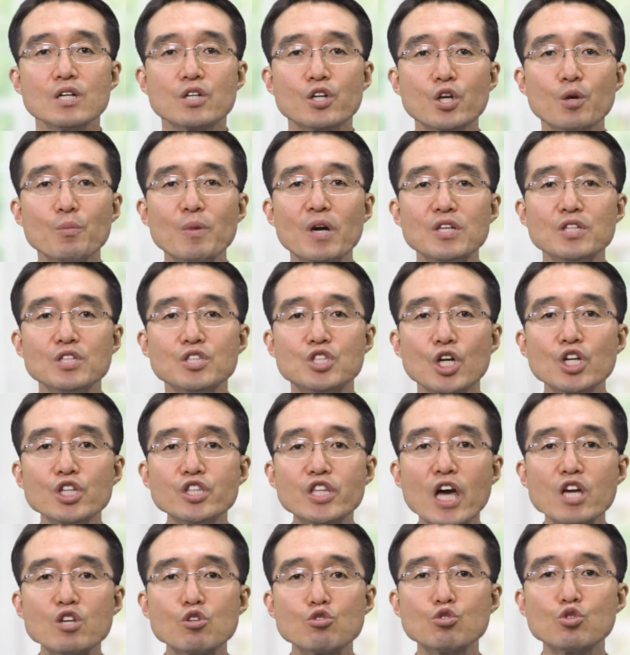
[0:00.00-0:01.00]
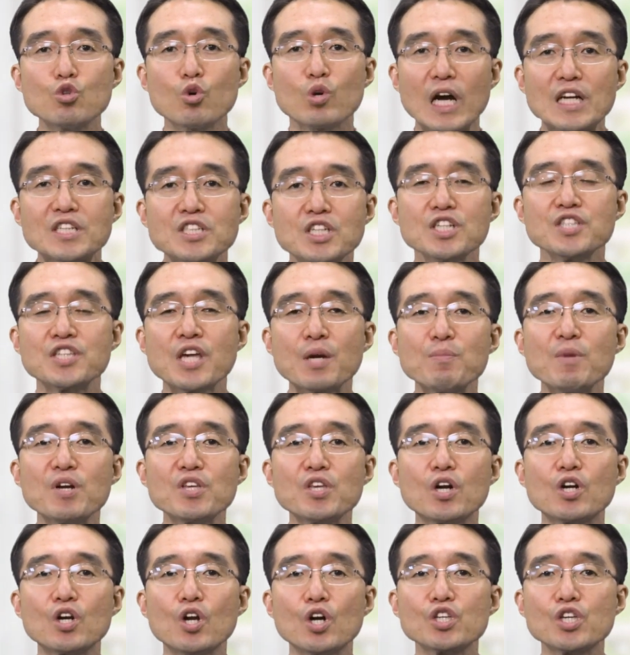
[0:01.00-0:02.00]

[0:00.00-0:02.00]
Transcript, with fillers: 그러면 절대 기준도 같이 생명력을